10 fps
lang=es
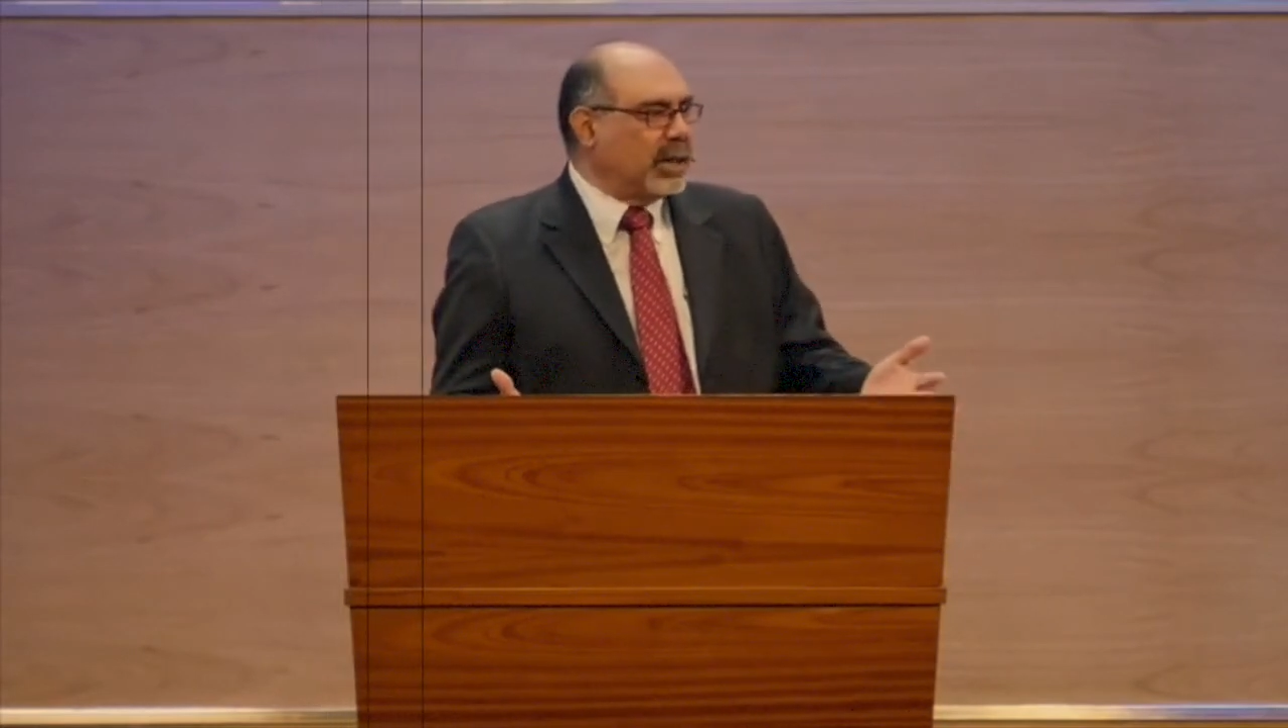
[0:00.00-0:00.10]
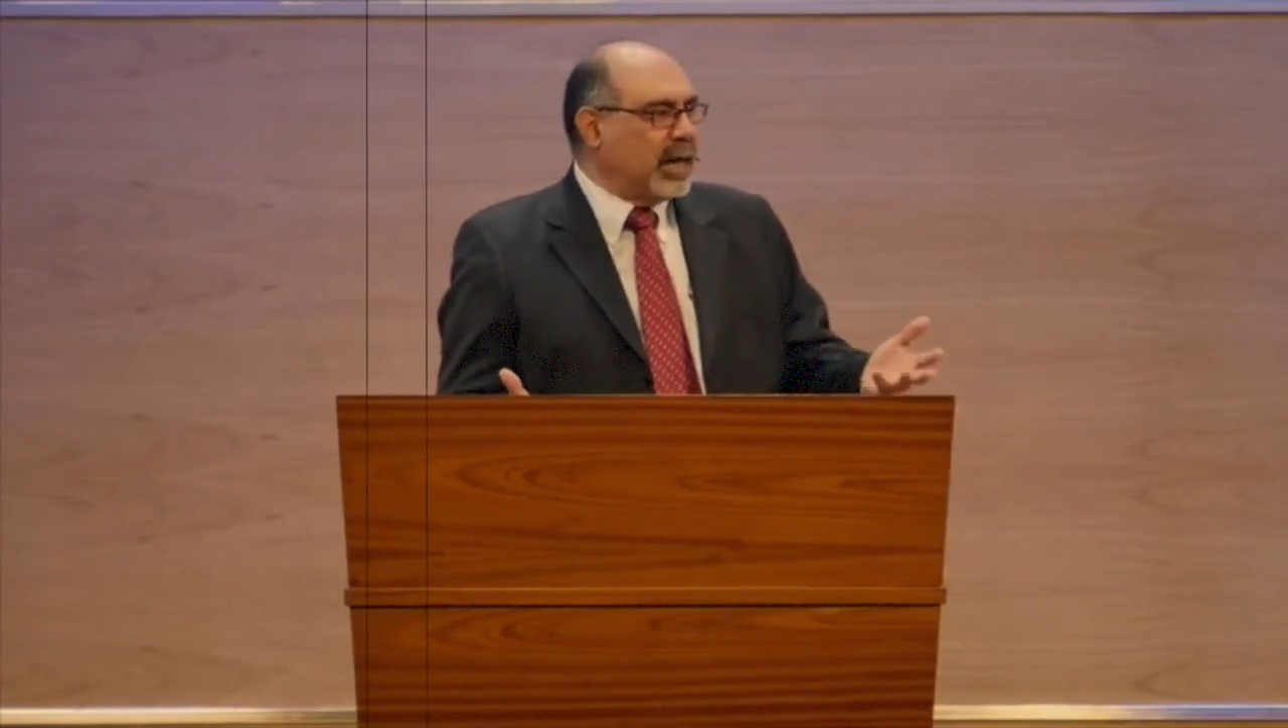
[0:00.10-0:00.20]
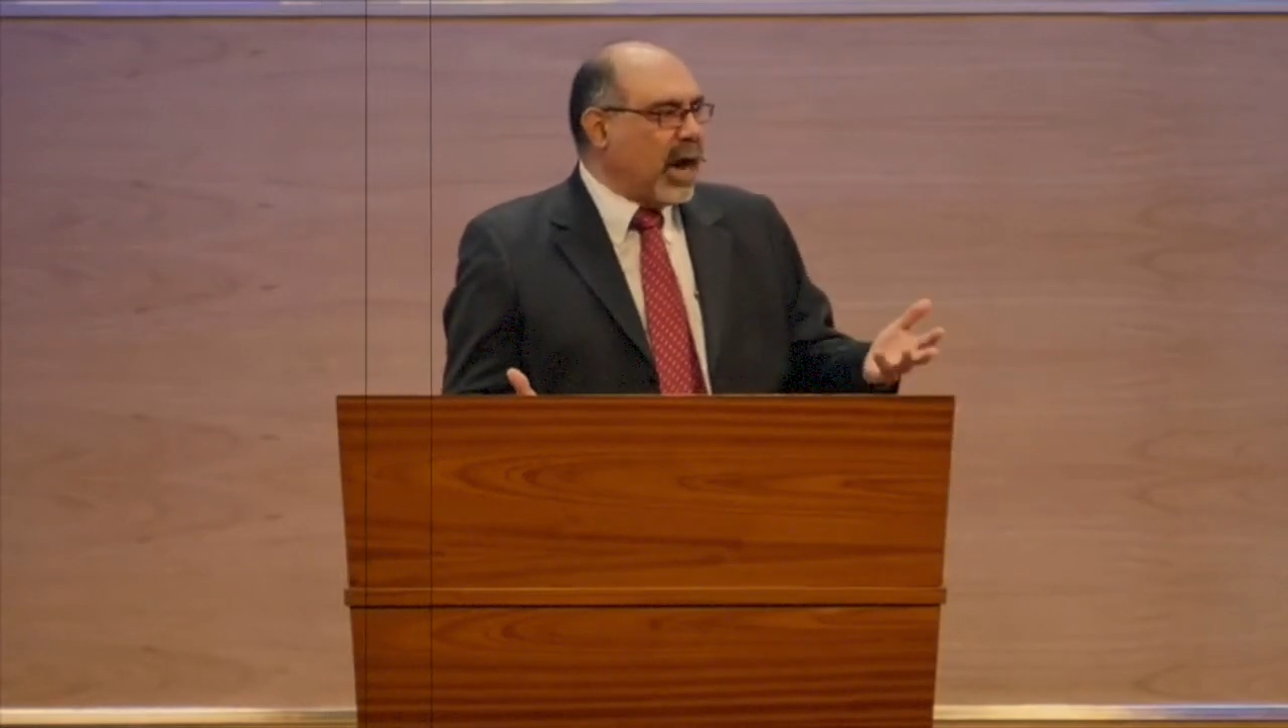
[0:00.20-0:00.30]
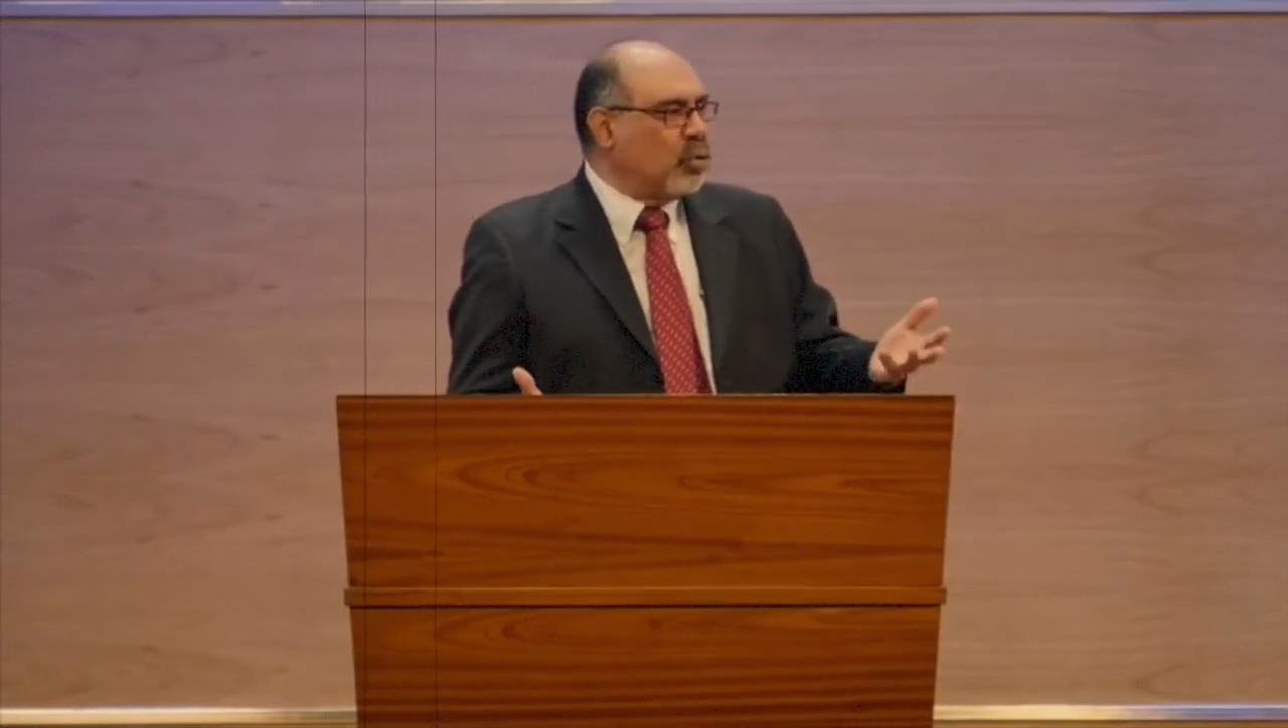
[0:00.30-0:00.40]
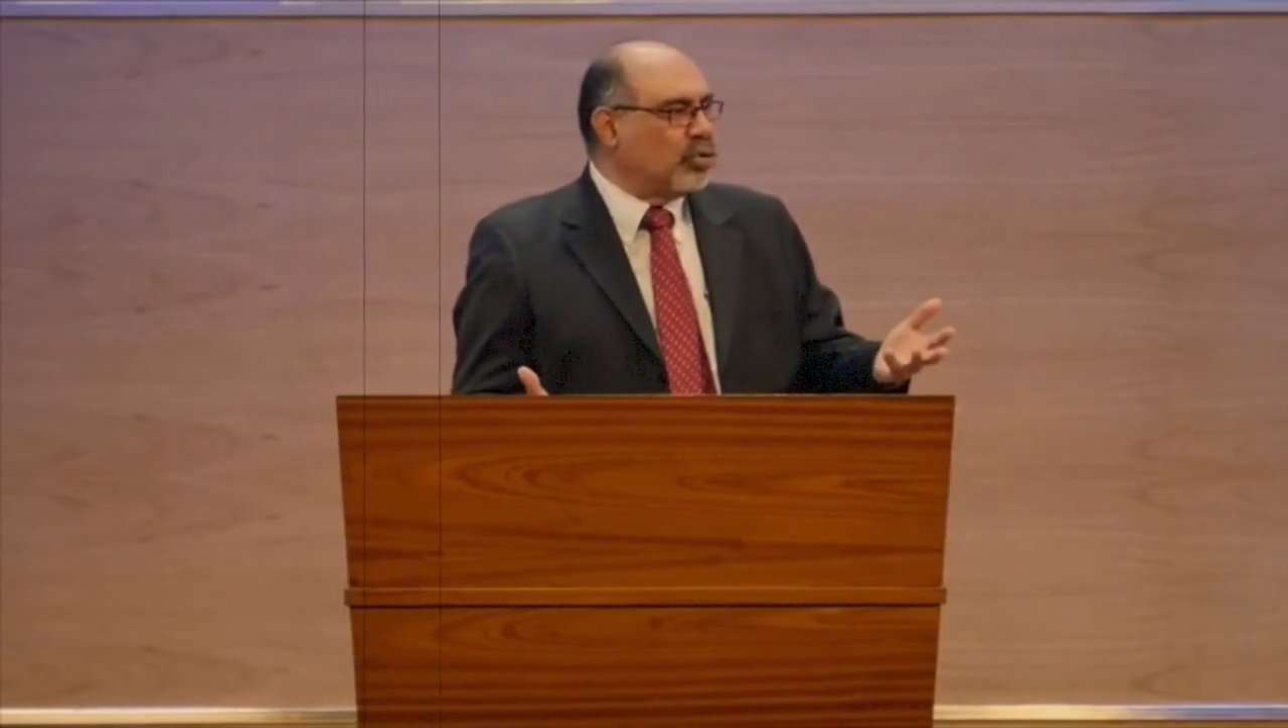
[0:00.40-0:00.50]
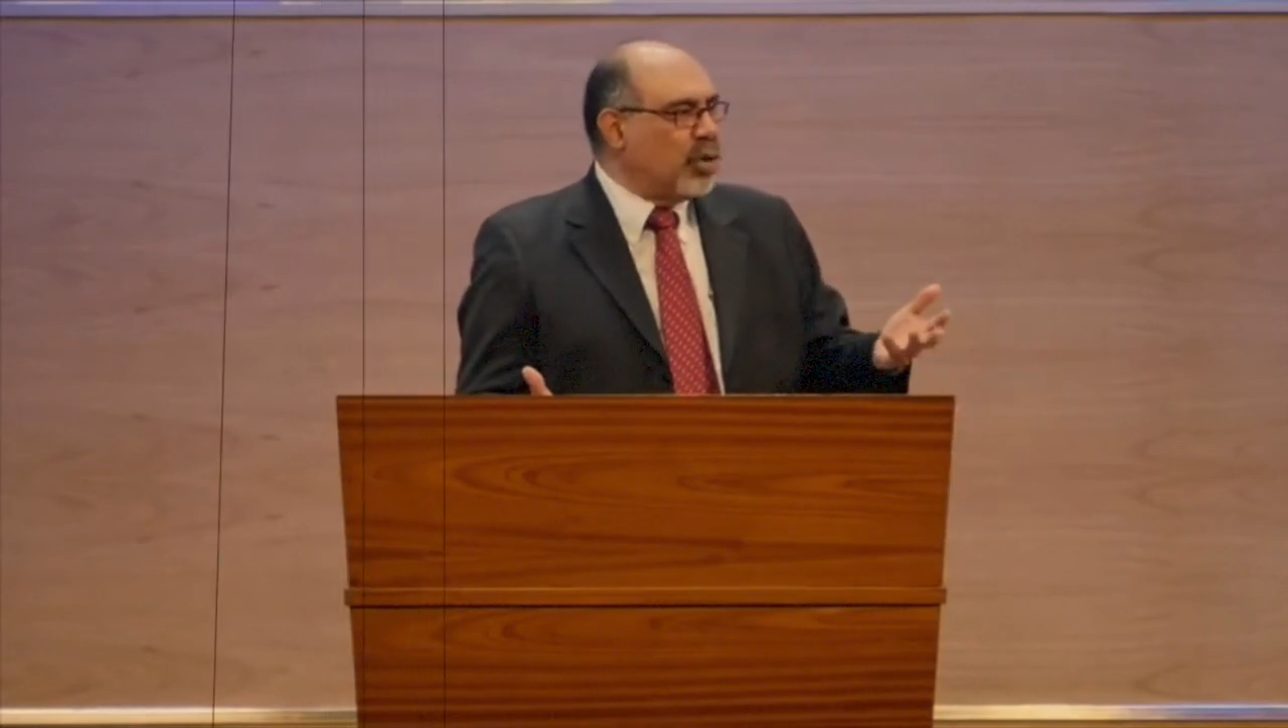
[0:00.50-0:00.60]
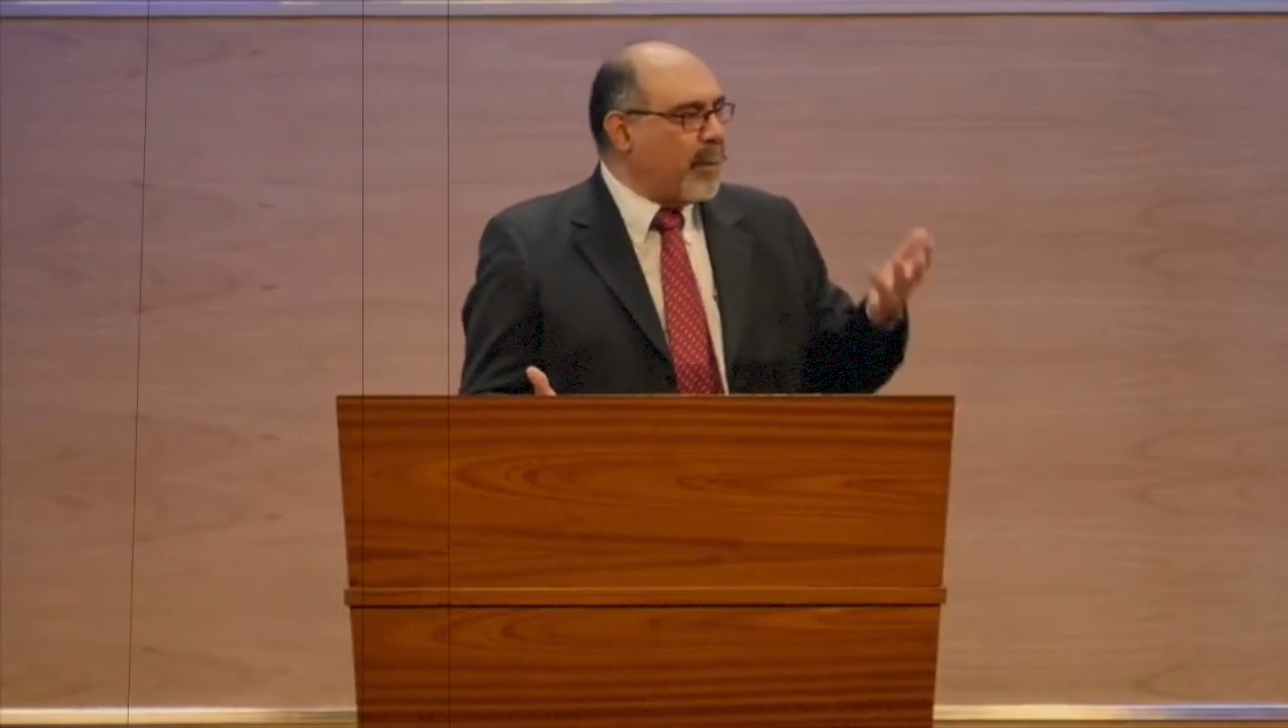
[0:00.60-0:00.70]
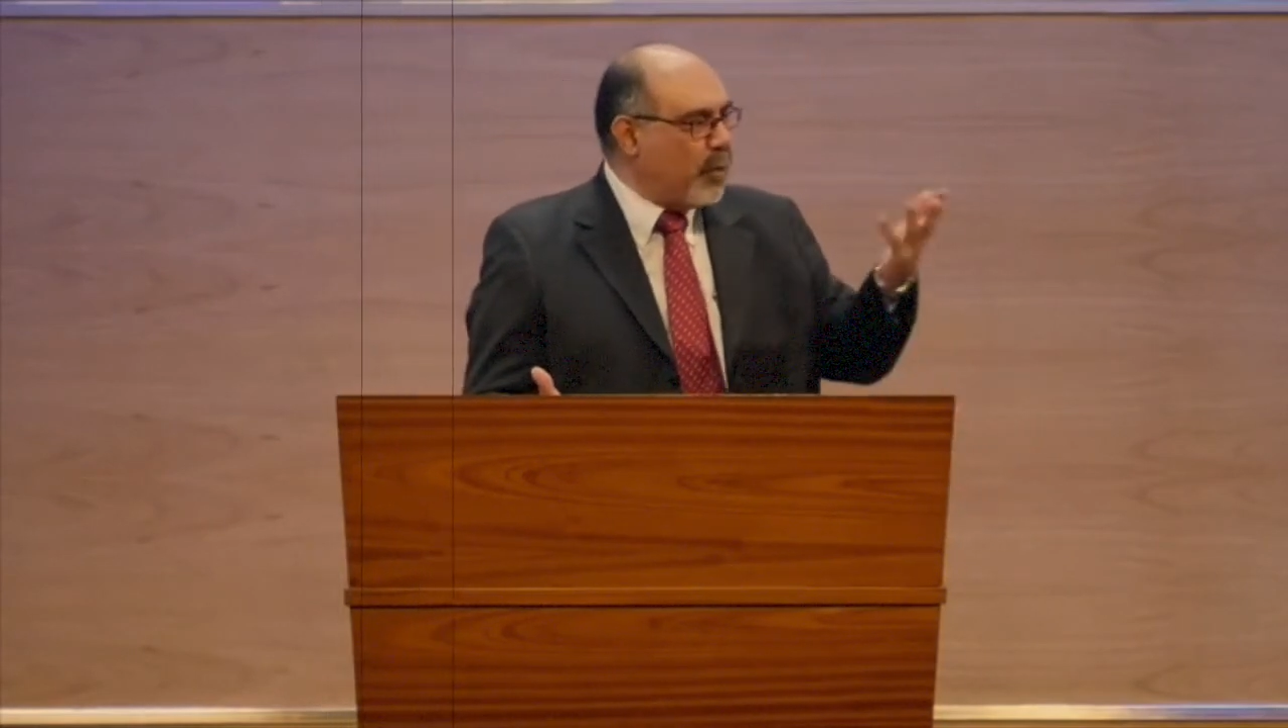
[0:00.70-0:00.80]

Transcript: una profunda